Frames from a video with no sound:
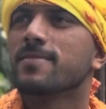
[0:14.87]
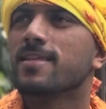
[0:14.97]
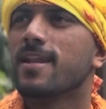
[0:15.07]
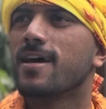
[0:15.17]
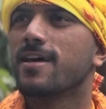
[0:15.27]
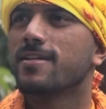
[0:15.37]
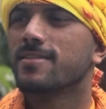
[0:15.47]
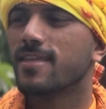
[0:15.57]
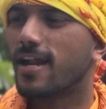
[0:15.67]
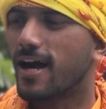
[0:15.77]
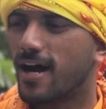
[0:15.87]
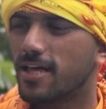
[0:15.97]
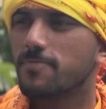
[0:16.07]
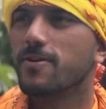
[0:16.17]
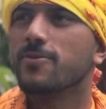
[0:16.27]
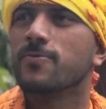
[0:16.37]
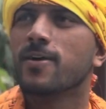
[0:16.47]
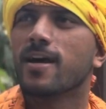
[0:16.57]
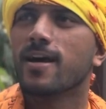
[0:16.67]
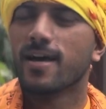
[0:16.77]
मत ना थारा हाथ पढ़
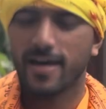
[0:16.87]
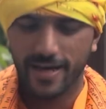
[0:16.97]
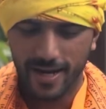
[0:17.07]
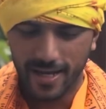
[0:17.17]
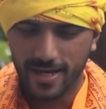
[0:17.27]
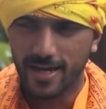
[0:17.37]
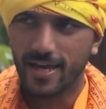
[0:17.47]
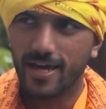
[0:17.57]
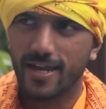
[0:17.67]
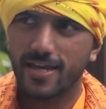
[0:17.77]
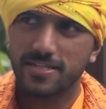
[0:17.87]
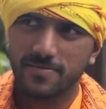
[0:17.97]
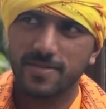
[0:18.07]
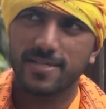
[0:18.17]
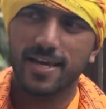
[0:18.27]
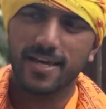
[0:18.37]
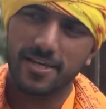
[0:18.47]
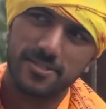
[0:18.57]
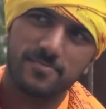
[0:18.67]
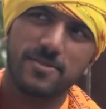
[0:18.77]
दूंगा रेखा के कह रही है समझ गए
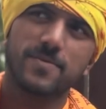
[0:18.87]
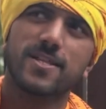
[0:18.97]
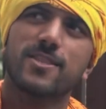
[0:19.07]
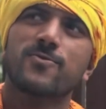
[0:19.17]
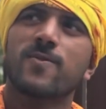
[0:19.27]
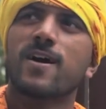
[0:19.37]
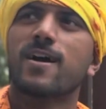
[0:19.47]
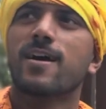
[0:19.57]
किस्मत बदल दूंगा